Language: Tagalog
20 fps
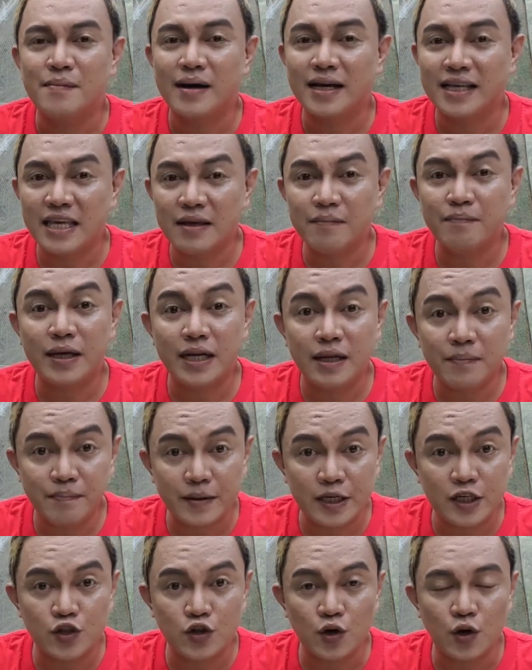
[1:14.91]
maging
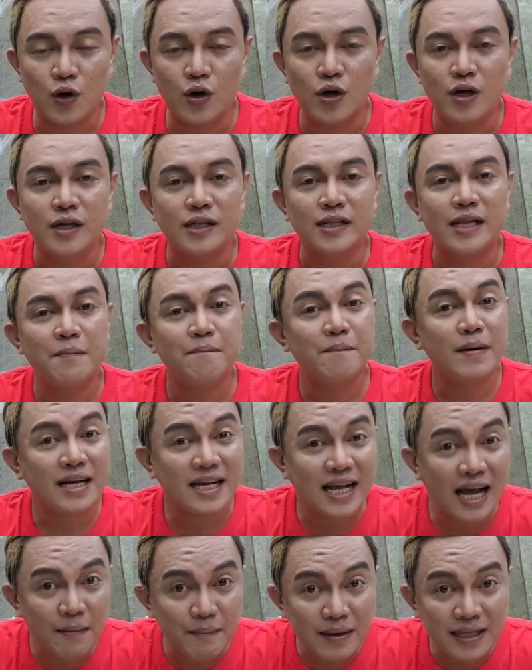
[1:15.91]
benepisyo ng
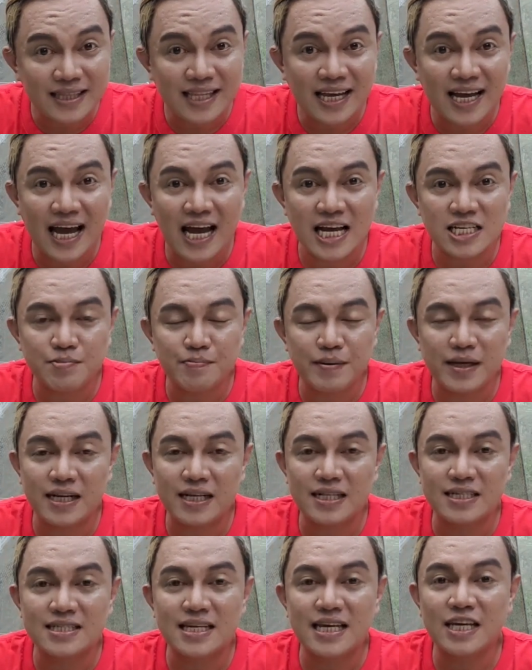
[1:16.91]
paggamit ng
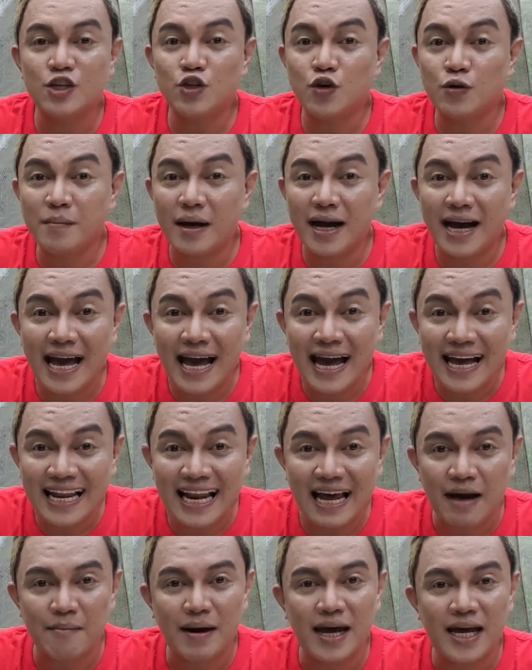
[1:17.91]
aspirin sa inyong mga
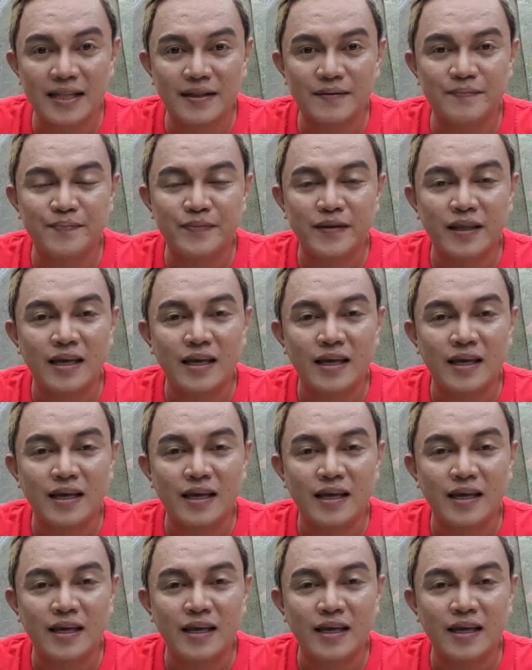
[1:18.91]
halaman.